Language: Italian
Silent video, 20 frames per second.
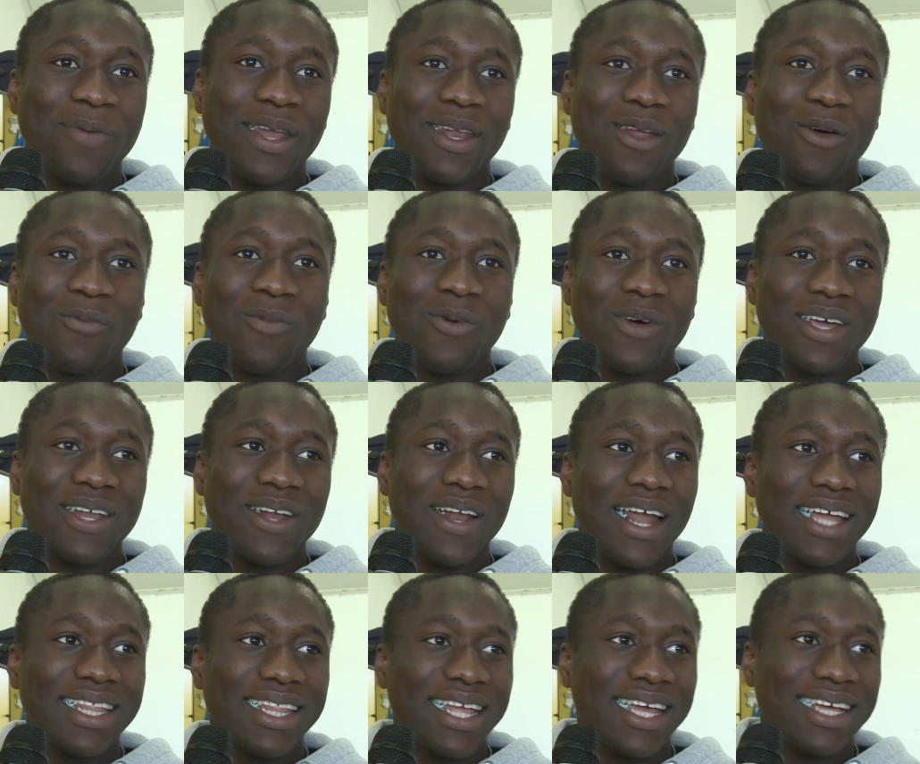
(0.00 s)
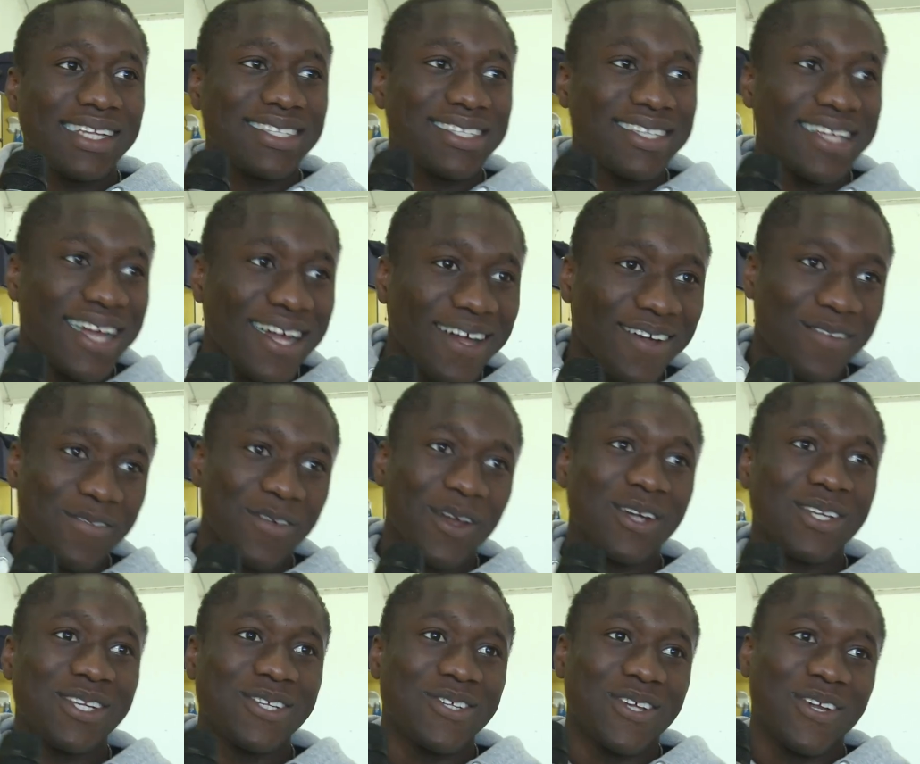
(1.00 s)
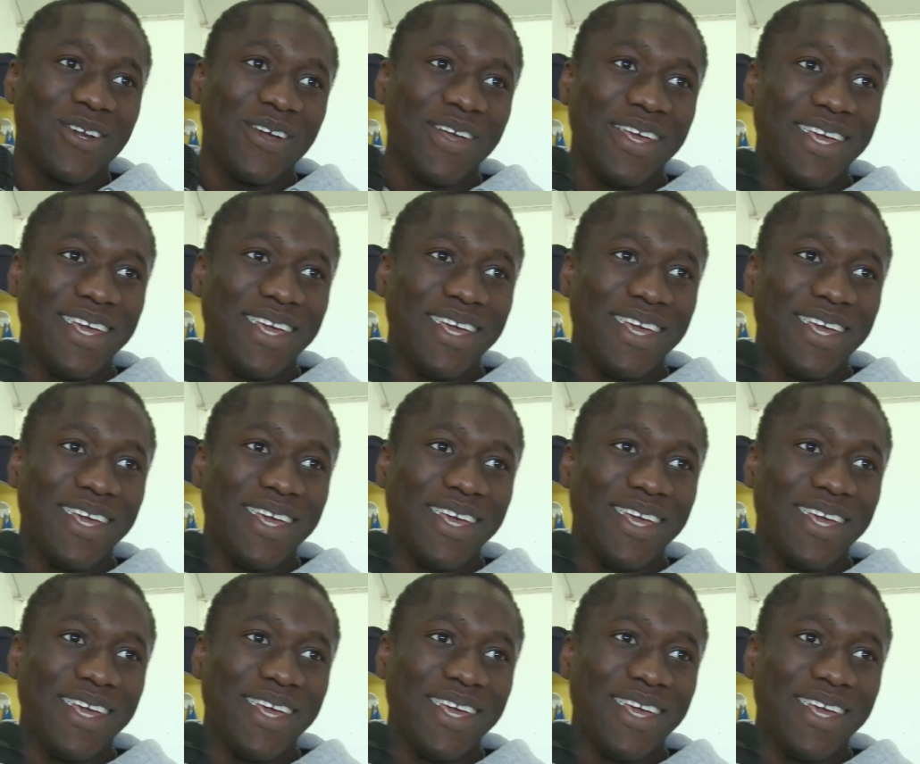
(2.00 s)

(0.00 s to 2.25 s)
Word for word: perdo un pochino la testa, però ci sono